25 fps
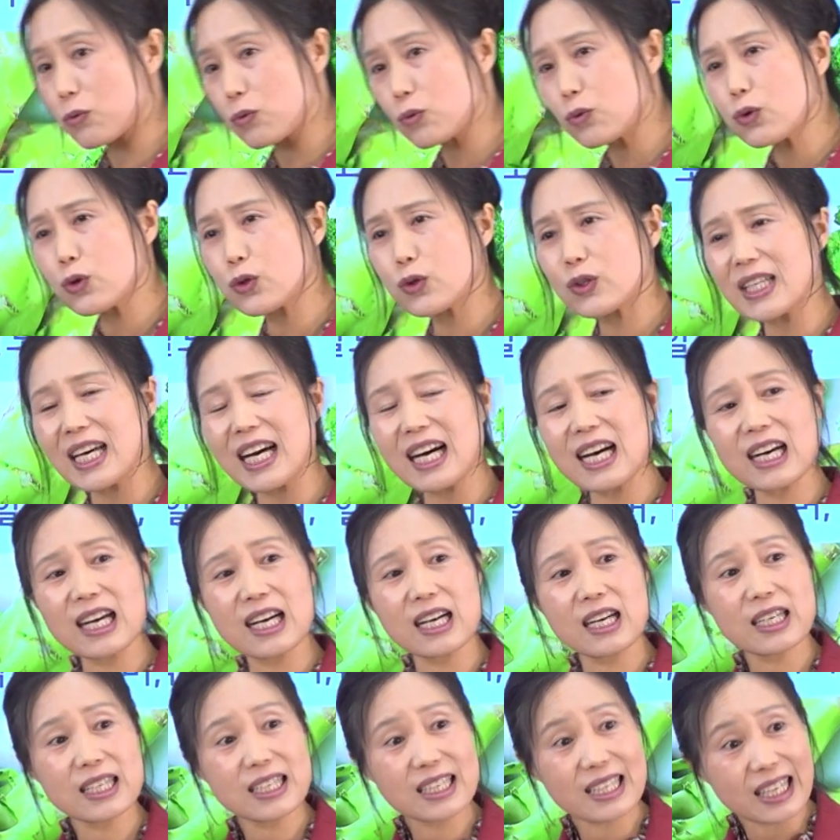
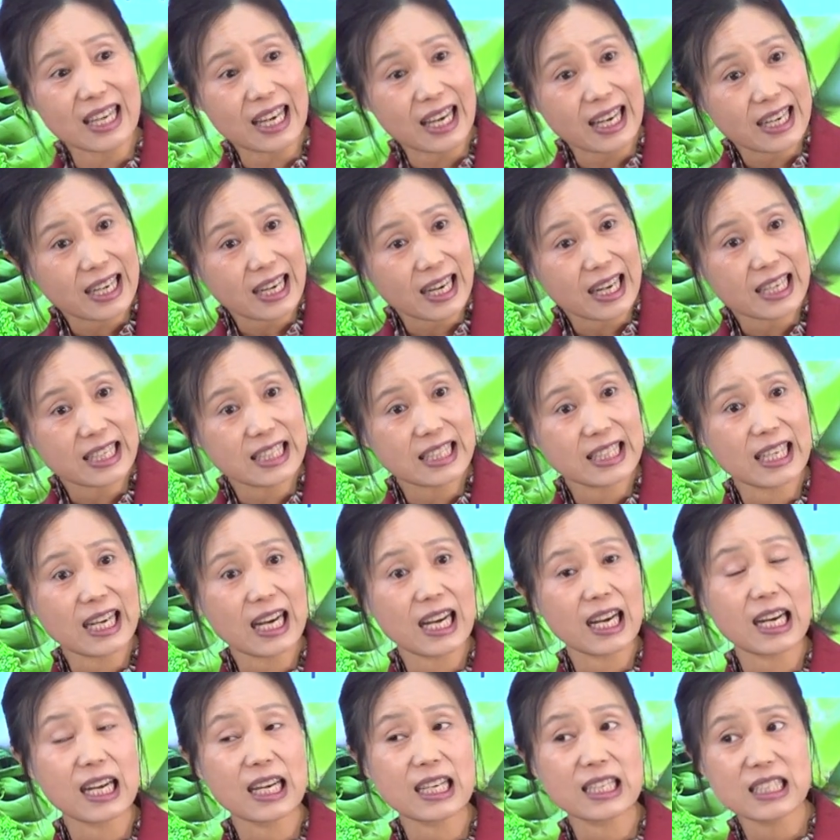우유나
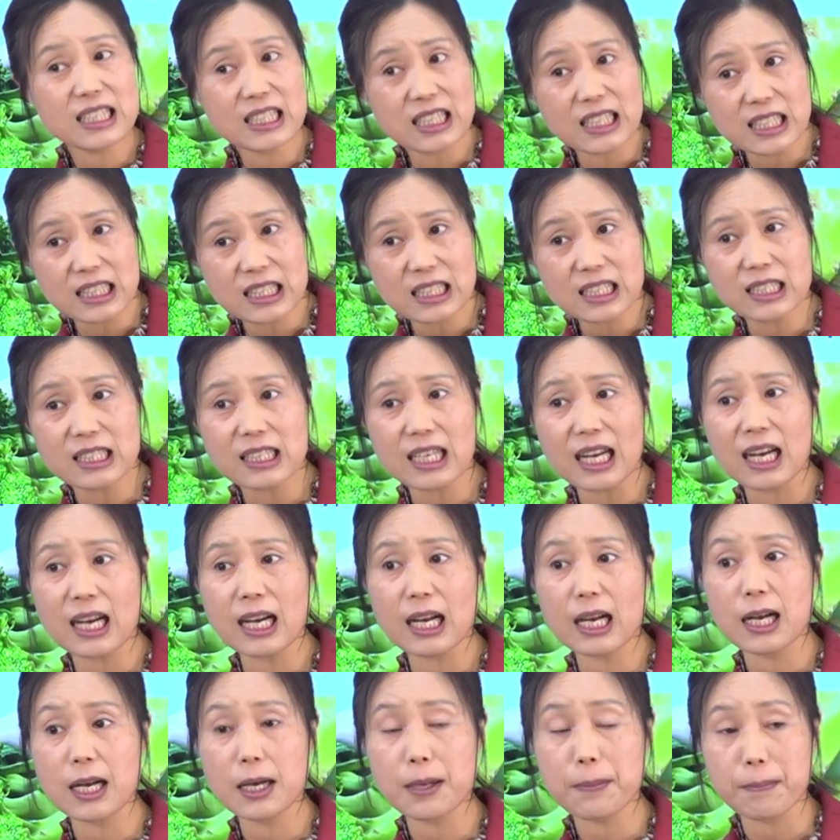계란이나
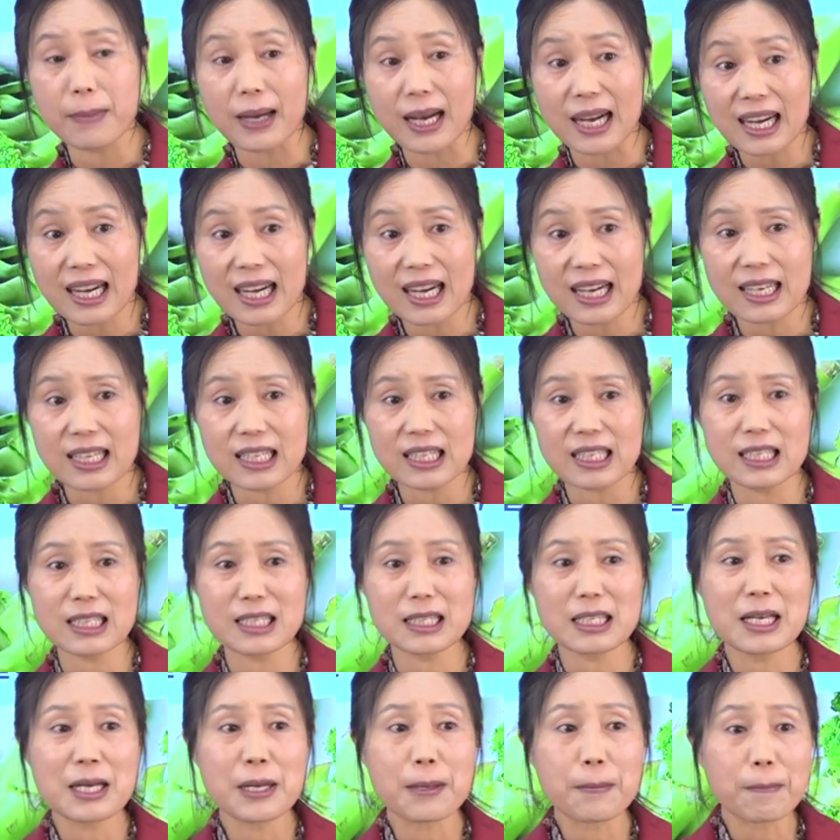치즈나
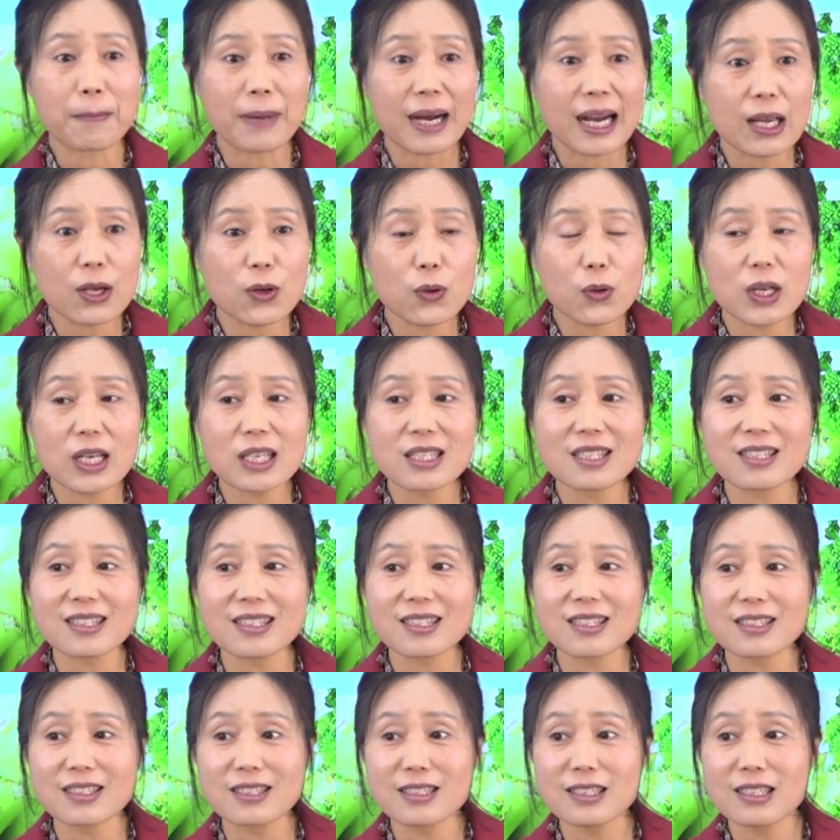마가린,
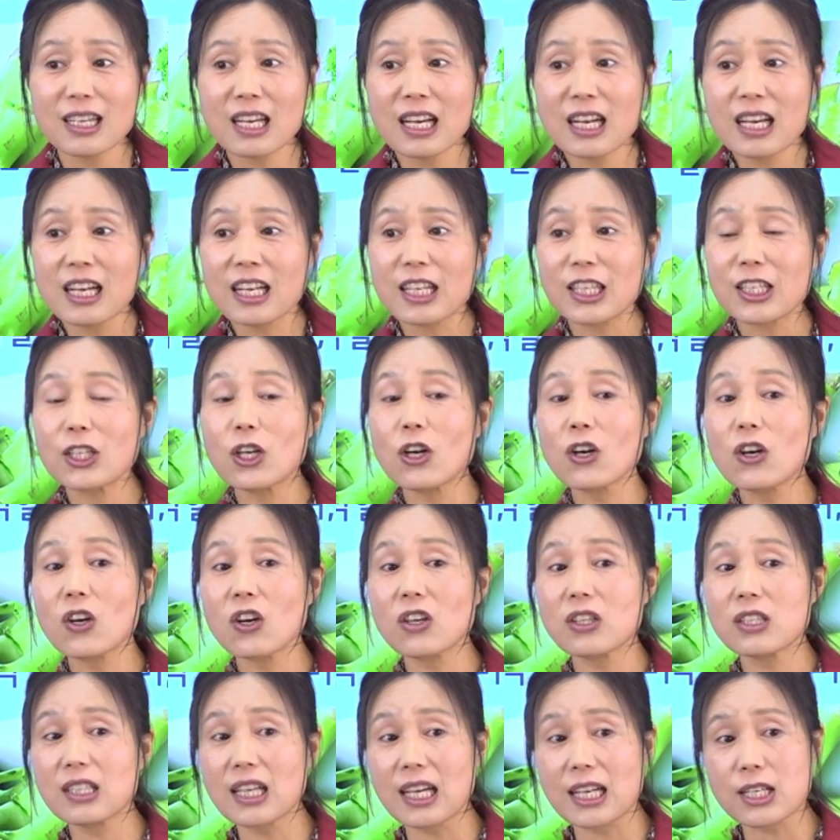마요네즈 이런
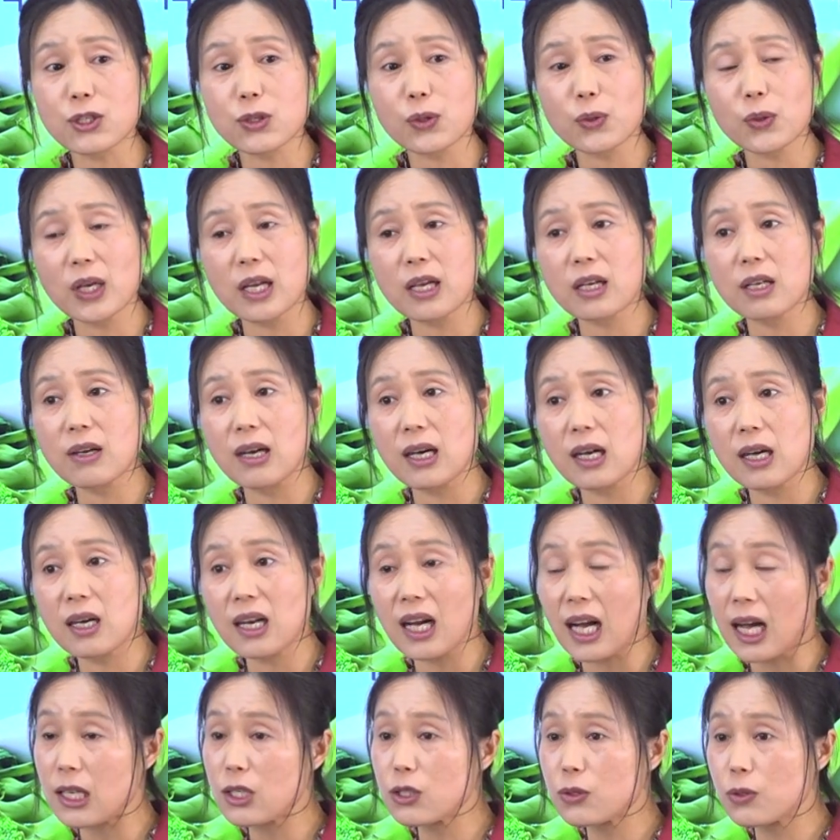거는
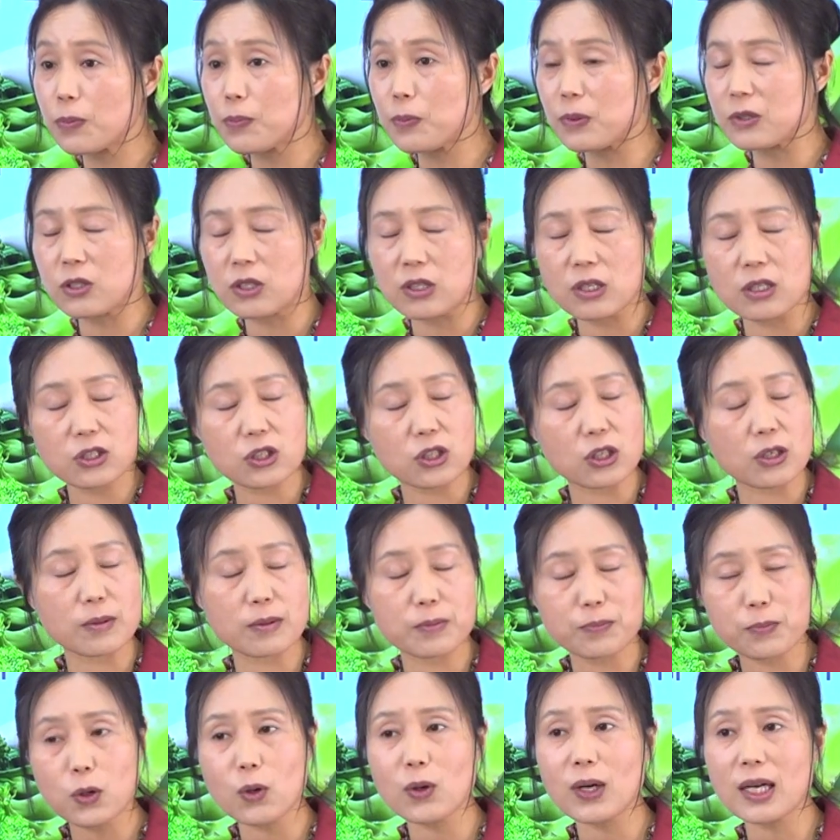에스트로겐과
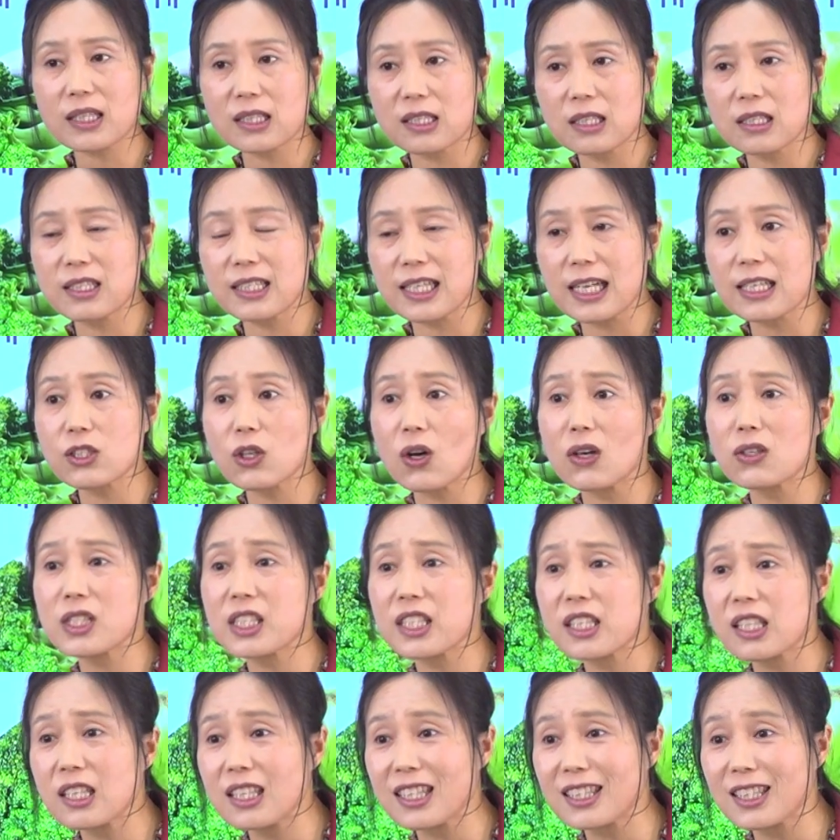프로락틴을
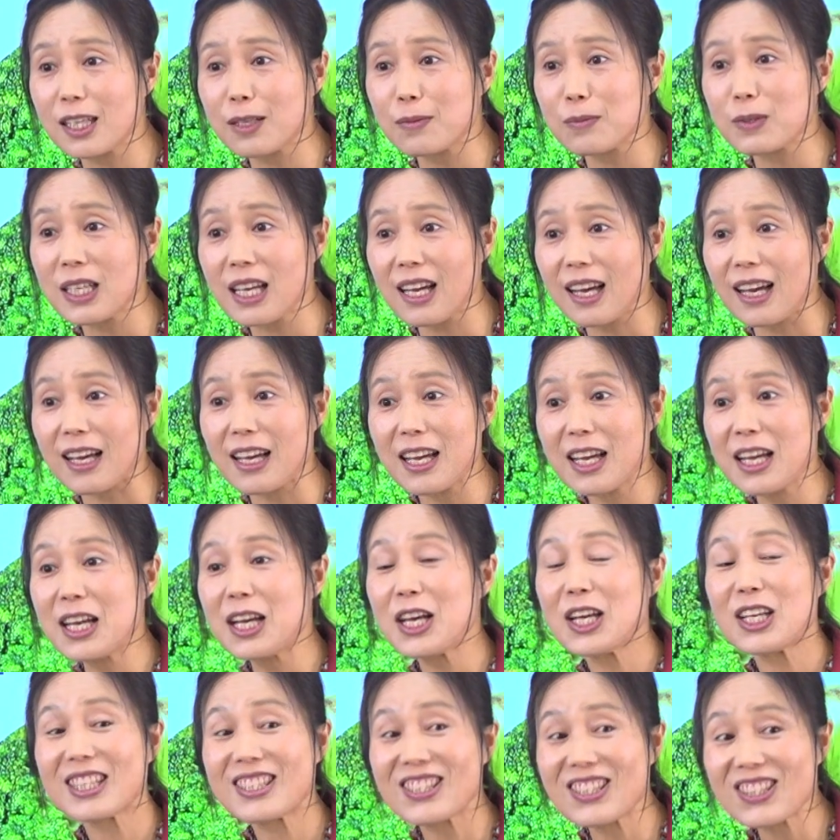생성시키기 때문에
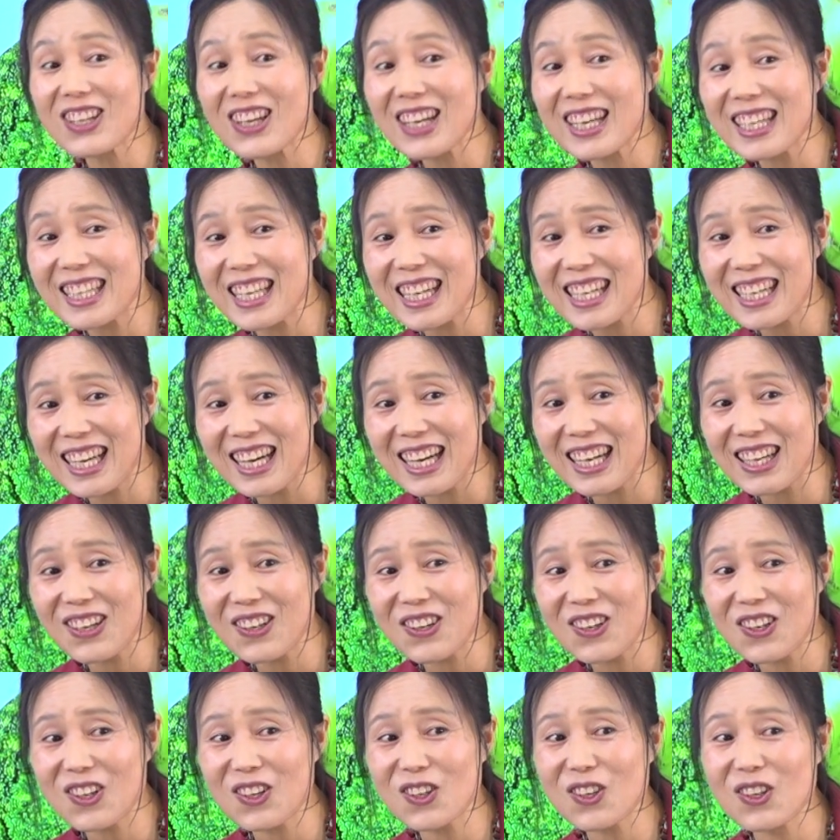드셔야
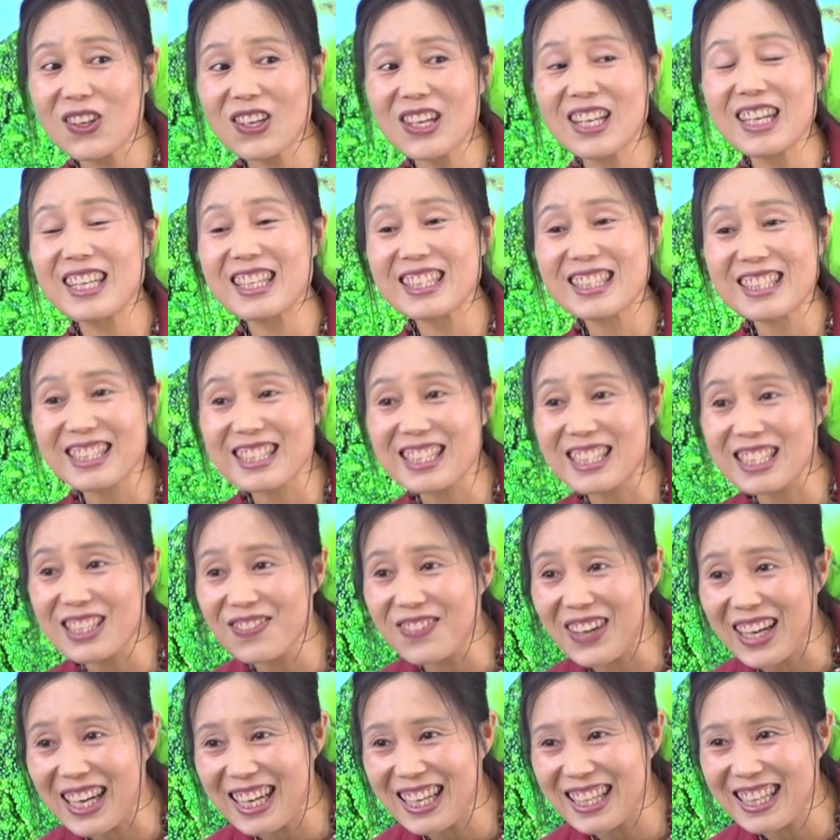될까요? 드시지
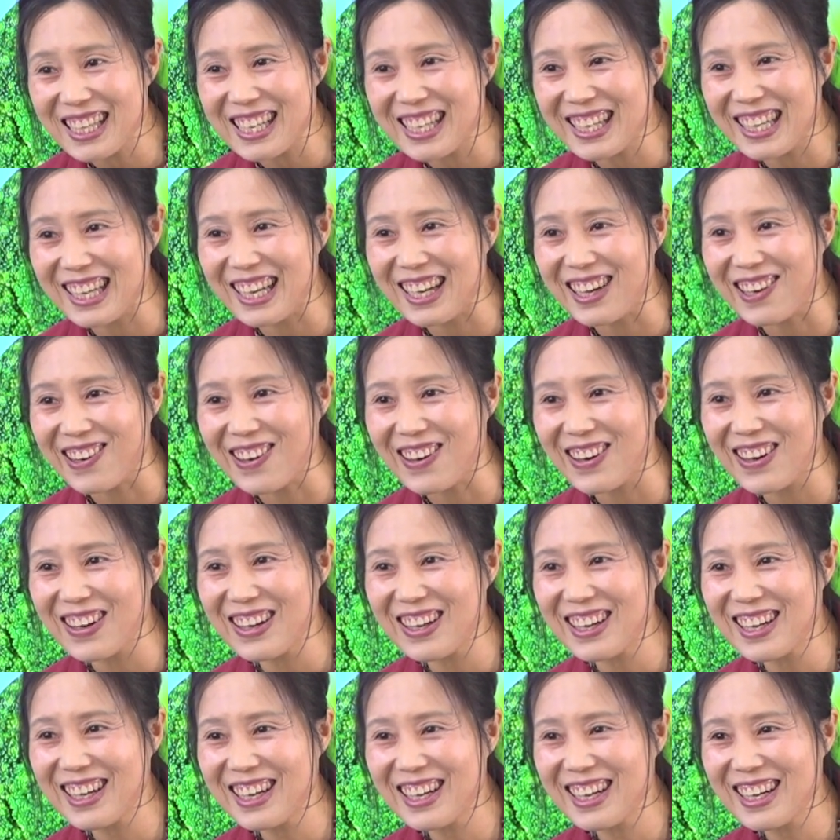말아야 될까요?
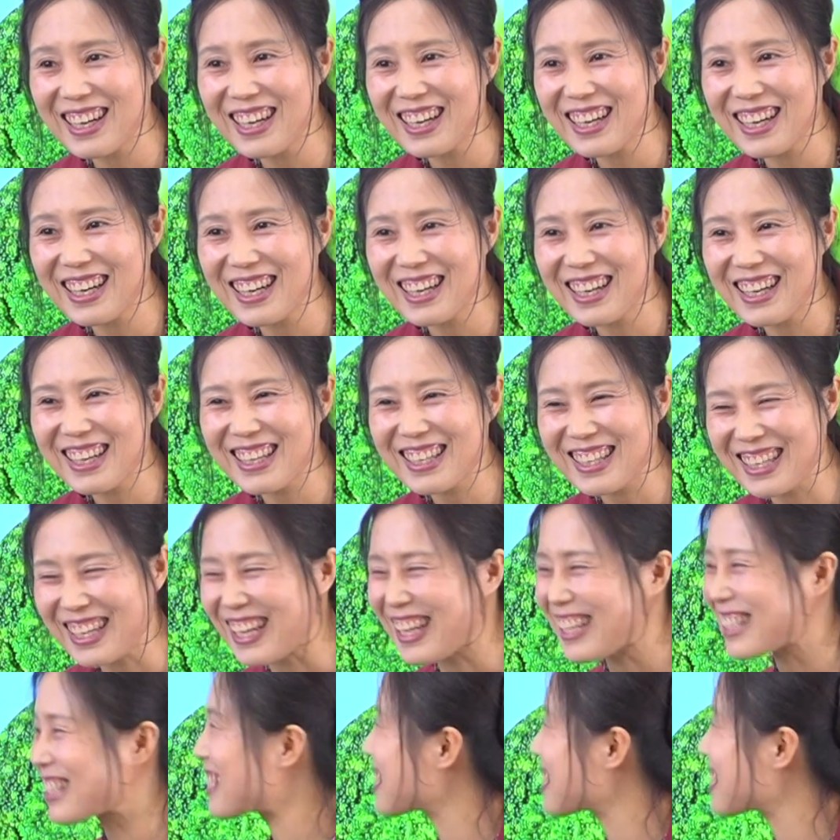예,